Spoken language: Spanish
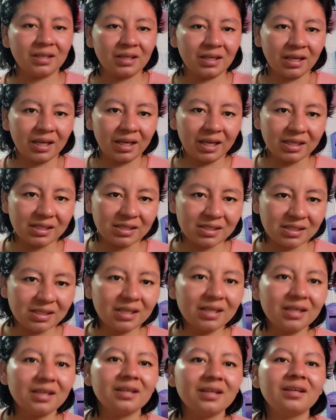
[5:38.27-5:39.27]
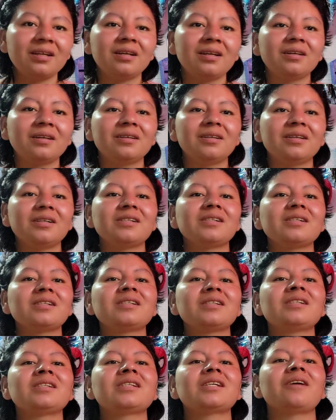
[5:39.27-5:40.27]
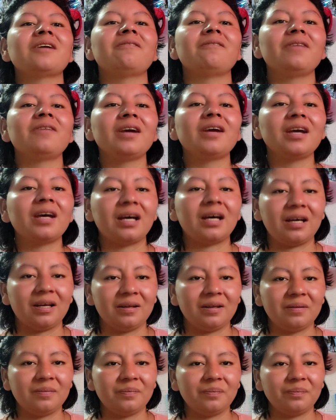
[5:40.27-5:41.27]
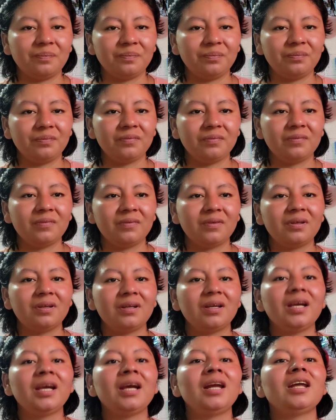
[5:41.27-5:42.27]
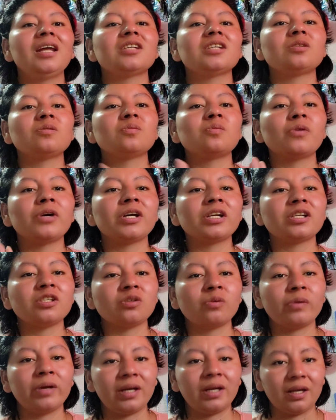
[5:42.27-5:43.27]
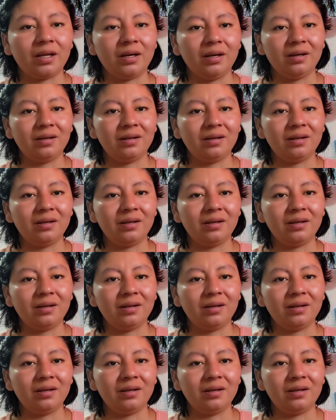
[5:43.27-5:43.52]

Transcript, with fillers: que sí se vea el esfuerzo en él.